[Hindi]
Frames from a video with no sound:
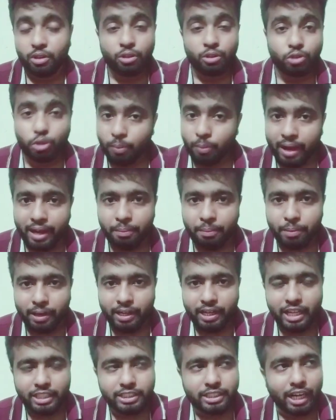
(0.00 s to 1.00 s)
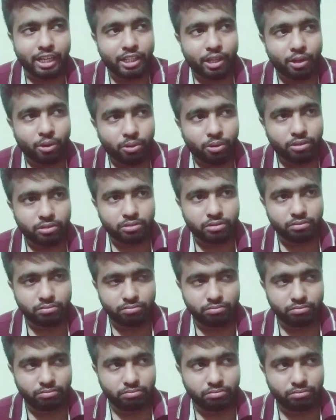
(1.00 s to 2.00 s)
तो भाई पढ़ना स्टार्ट करो
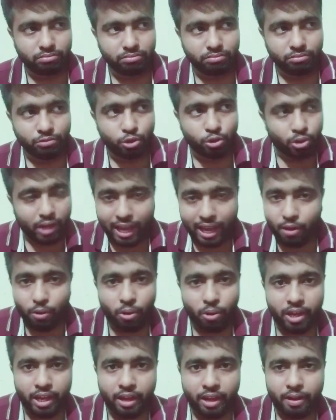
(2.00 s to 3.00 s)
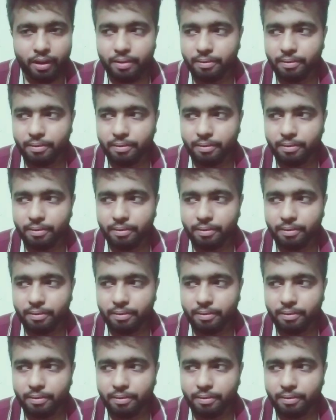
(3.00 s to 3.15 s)
जुलाई हो गया